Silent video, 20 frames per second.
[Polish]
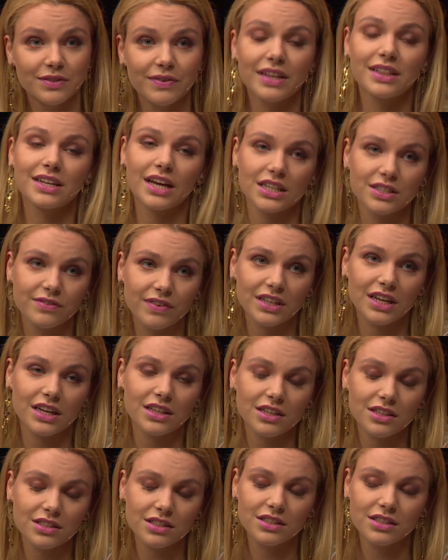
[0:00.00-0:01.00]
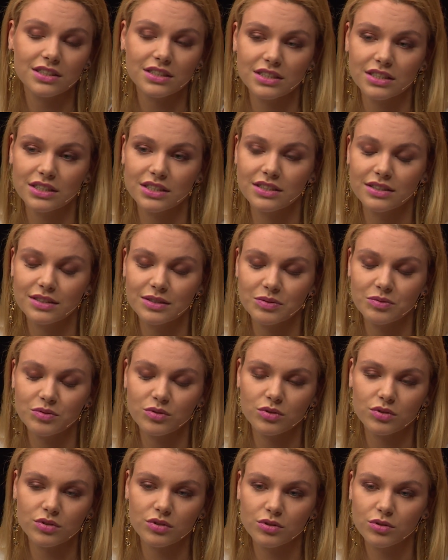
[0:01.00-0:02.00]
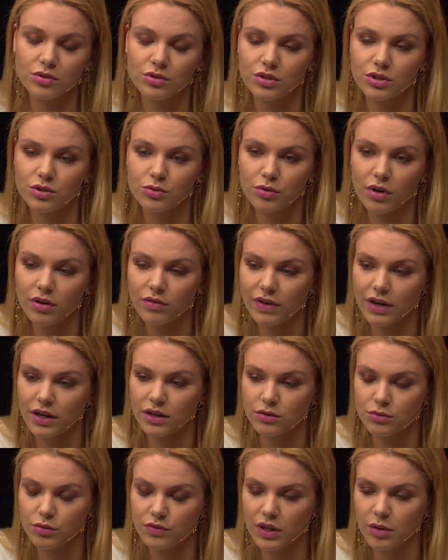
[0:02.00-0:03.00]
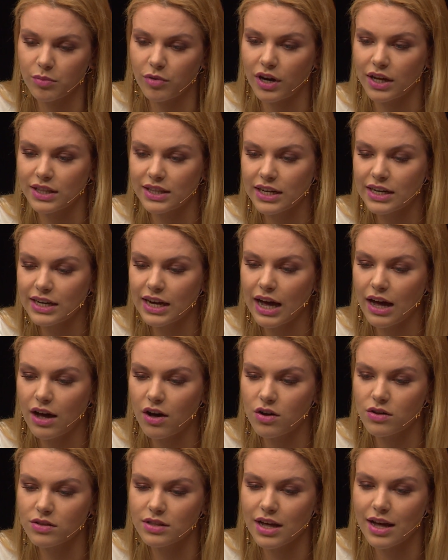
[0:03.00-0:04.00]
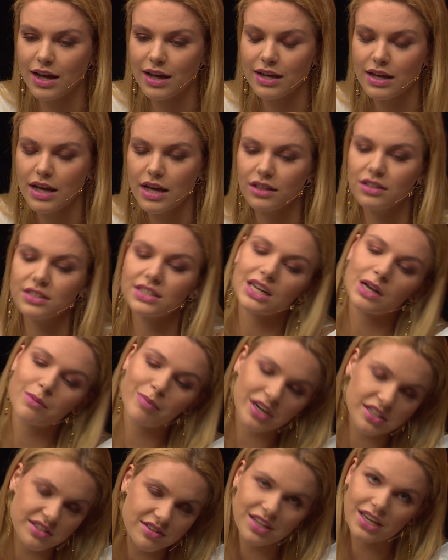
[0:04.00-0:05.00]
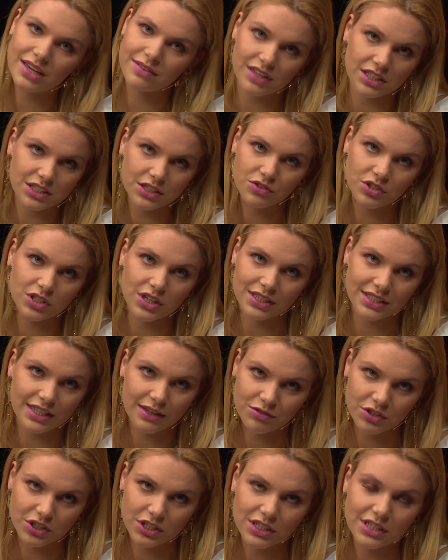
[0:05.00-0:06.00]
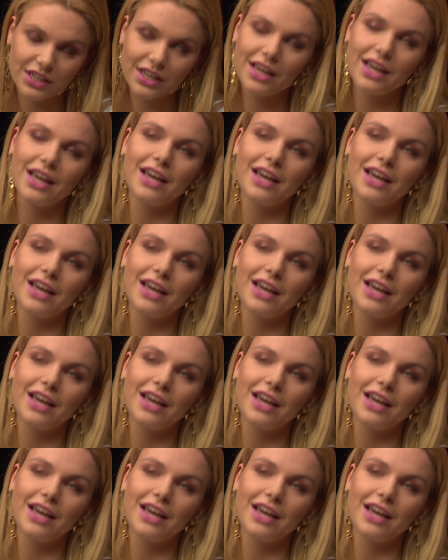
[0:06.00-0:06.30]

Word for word: Swietka, Swietka. To jest y, mm, tytułowa główna bohaterka. Ona to jest taka bardzo naiwna dziewczyna ze wsi.